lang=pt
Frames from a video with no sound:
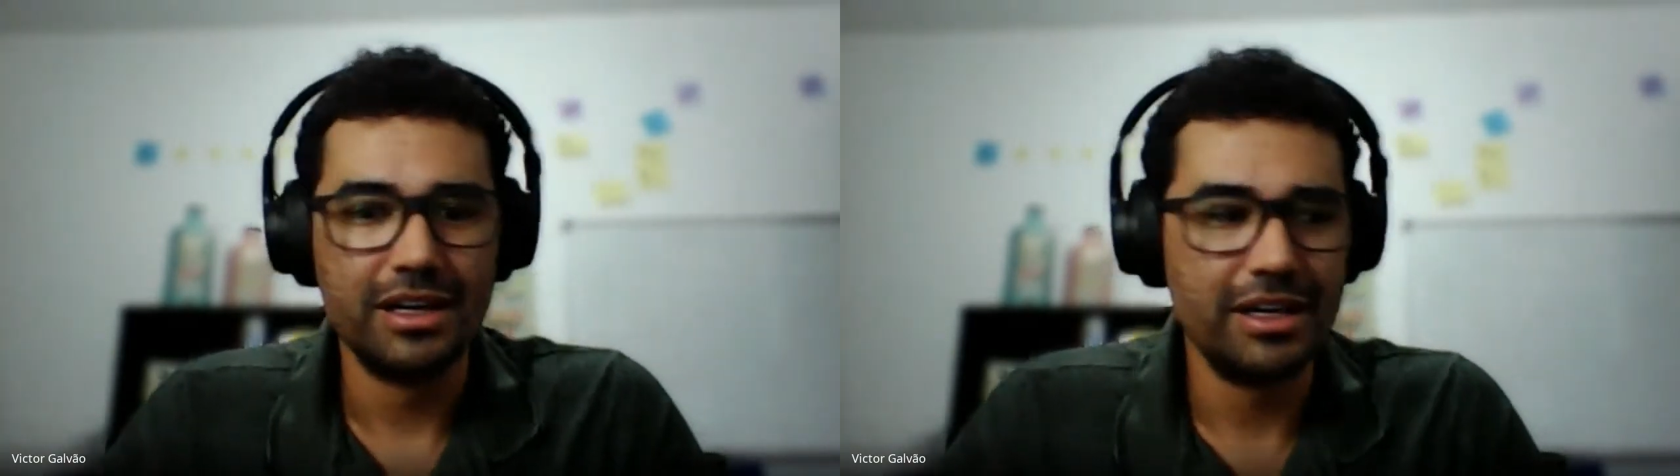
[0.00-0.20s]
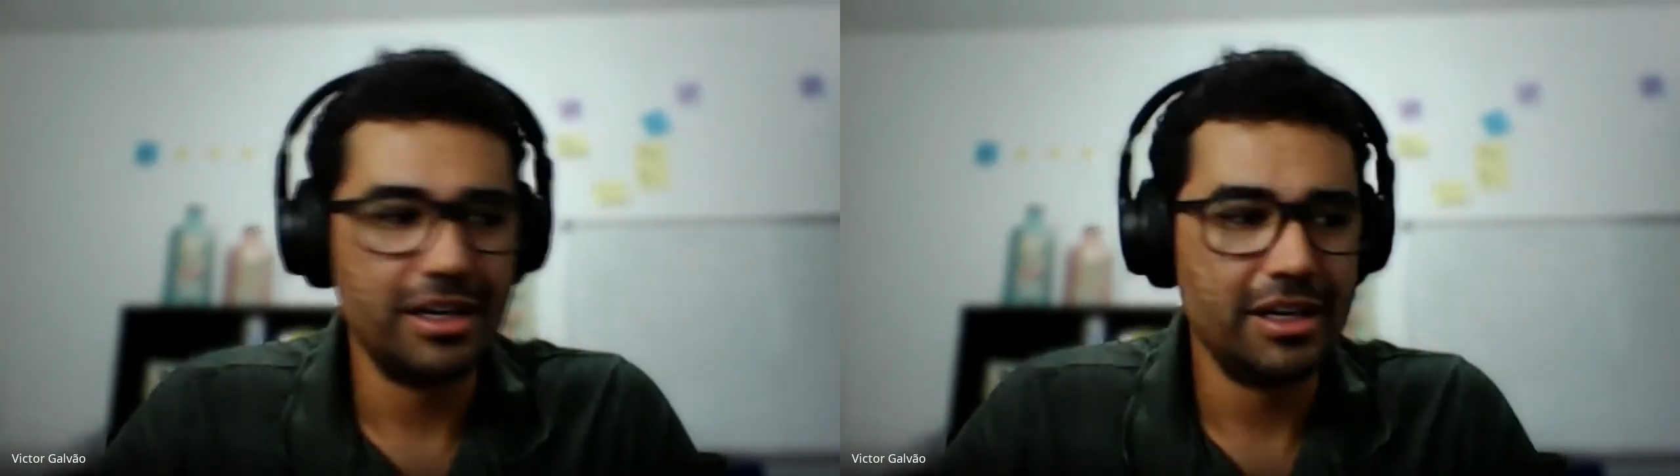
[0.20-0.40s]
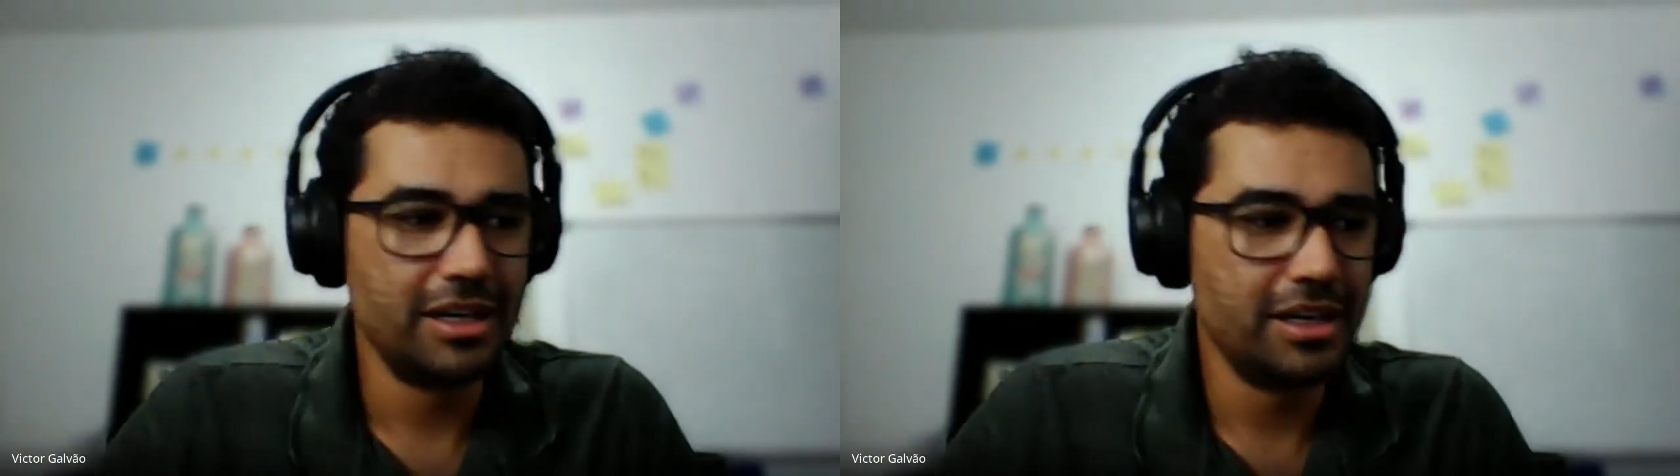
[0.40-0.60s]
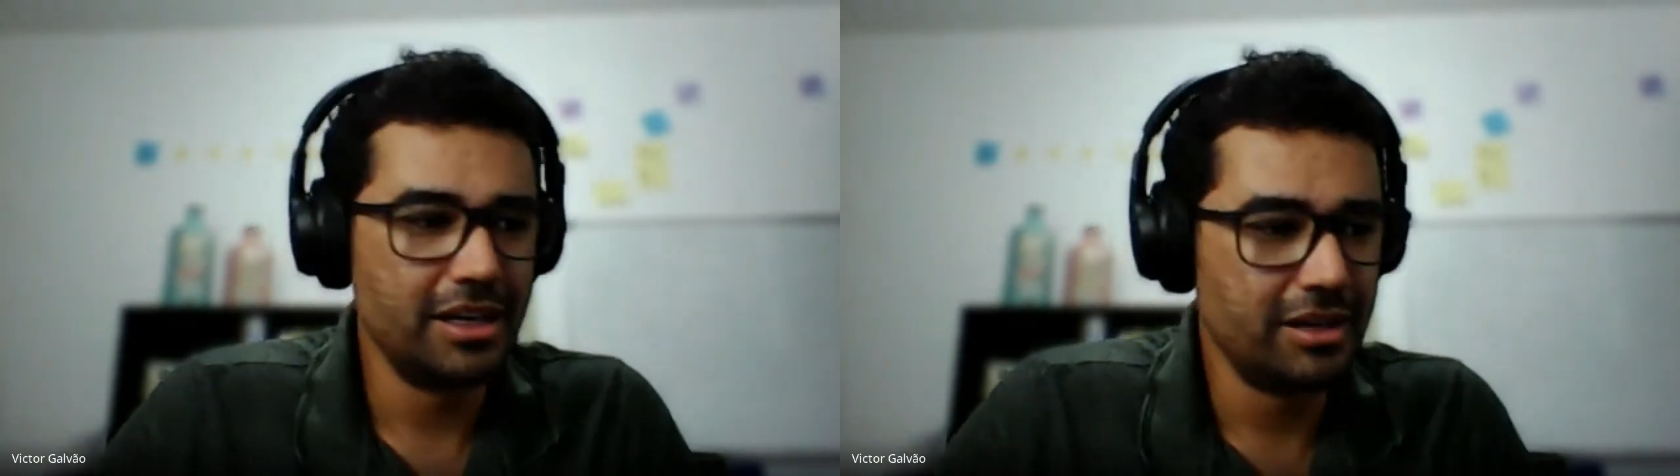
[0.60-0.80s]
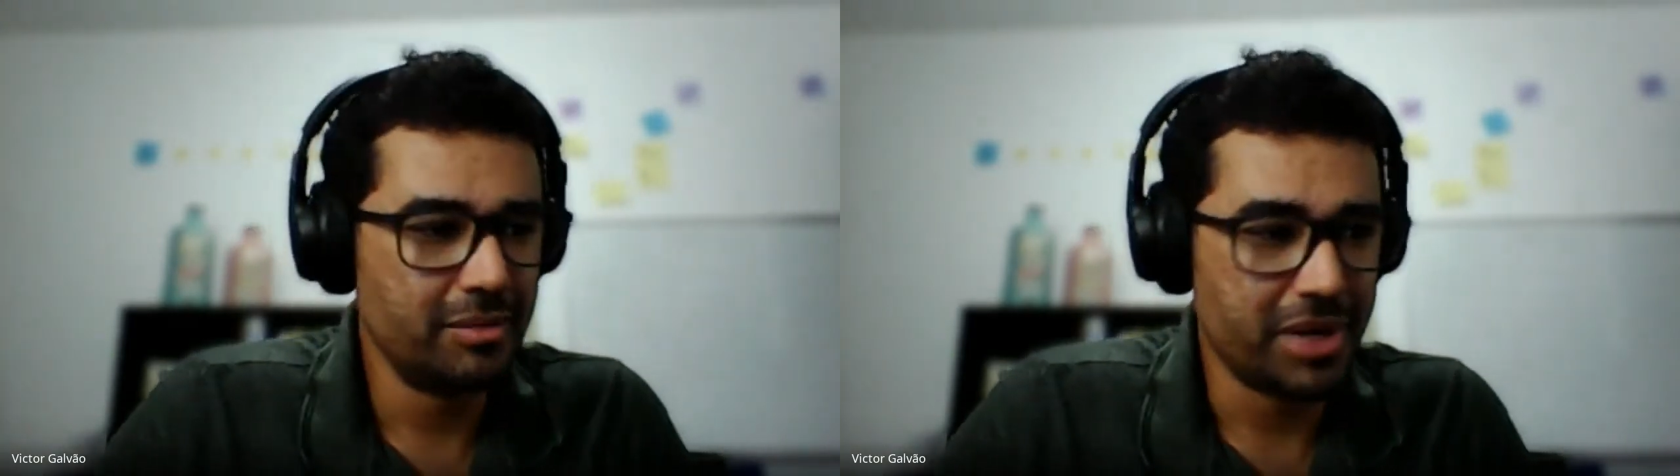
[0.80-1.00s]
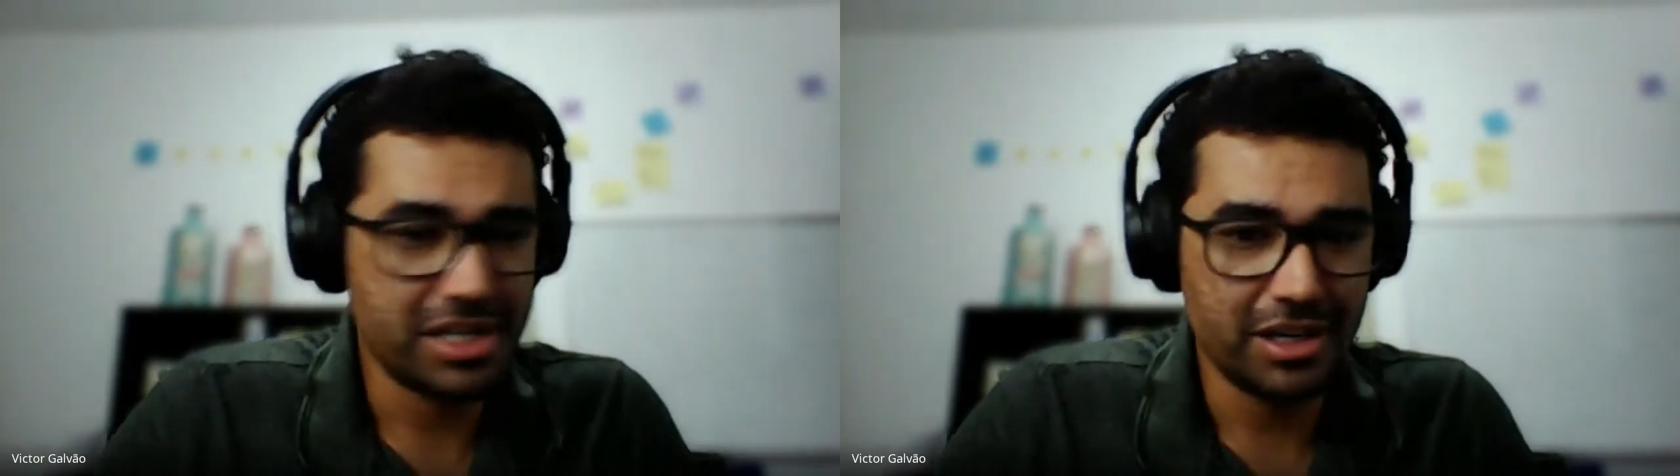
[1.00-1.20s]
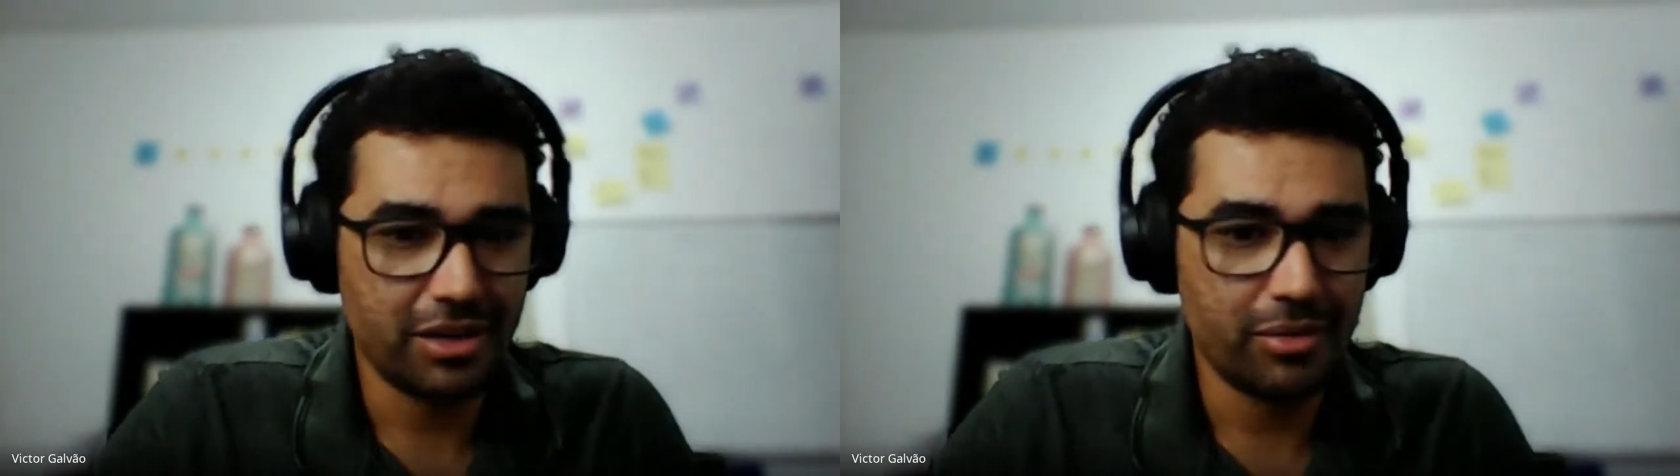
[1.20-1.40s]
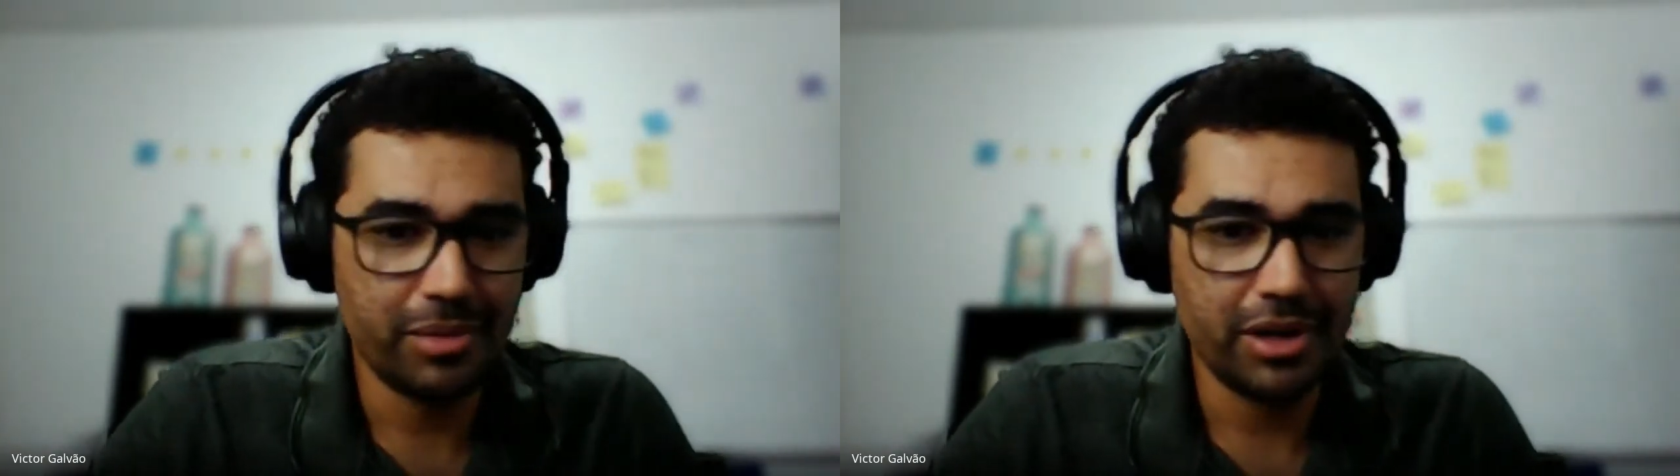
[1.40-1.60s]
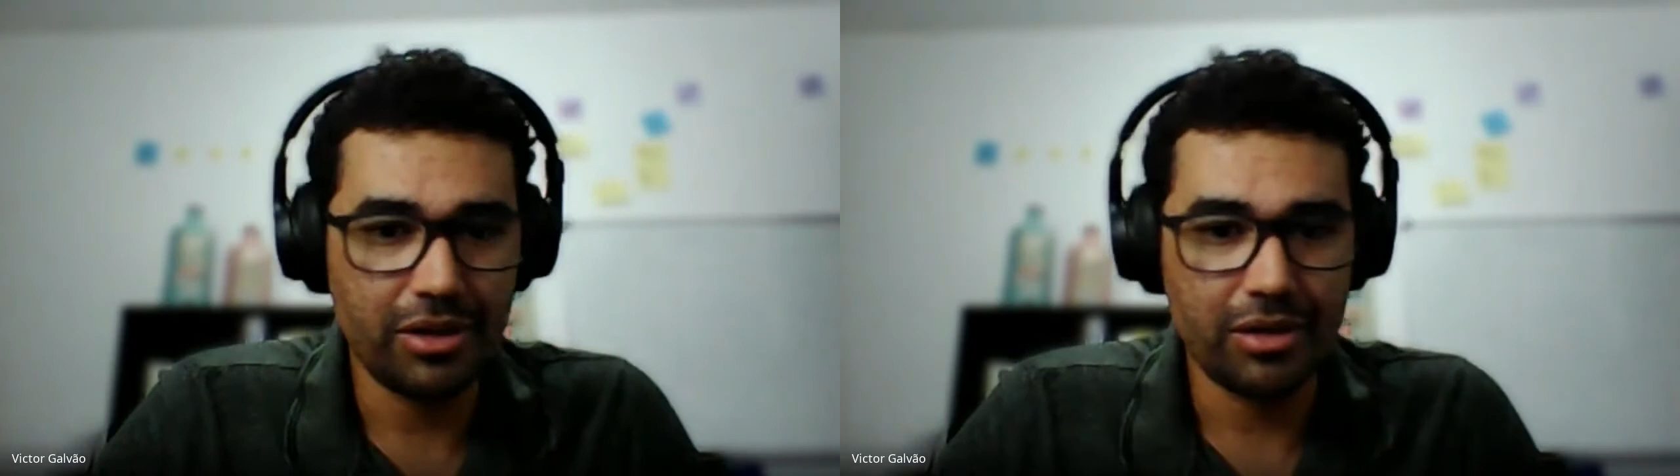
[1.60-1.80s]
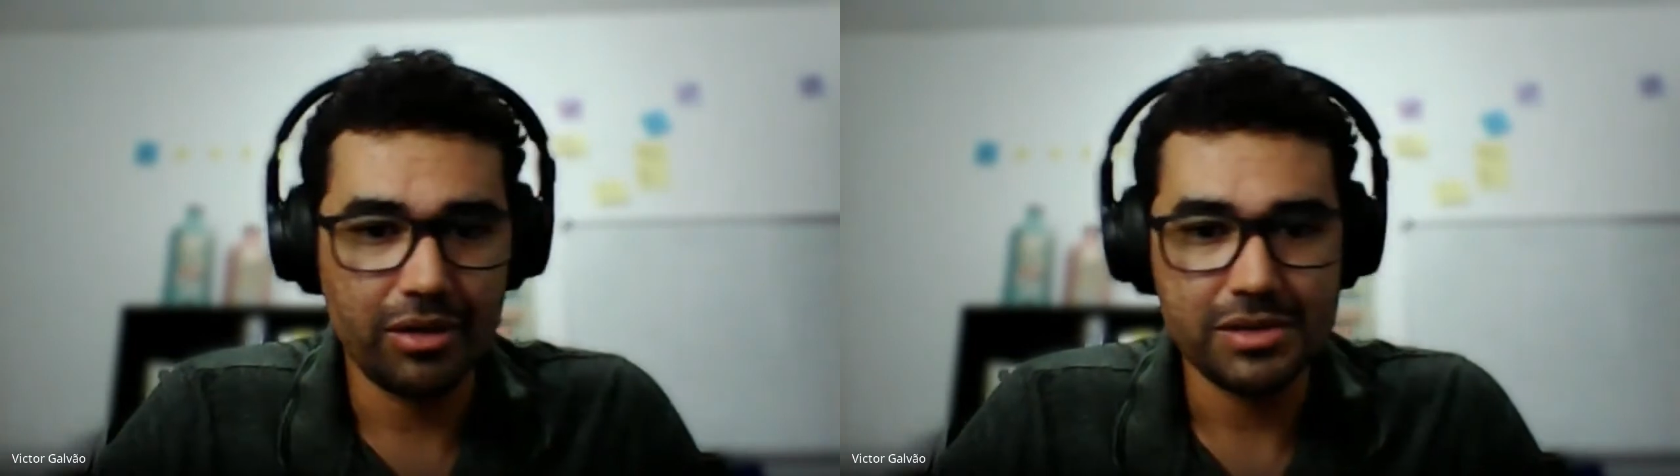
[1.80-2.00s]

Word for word: e presta o melhor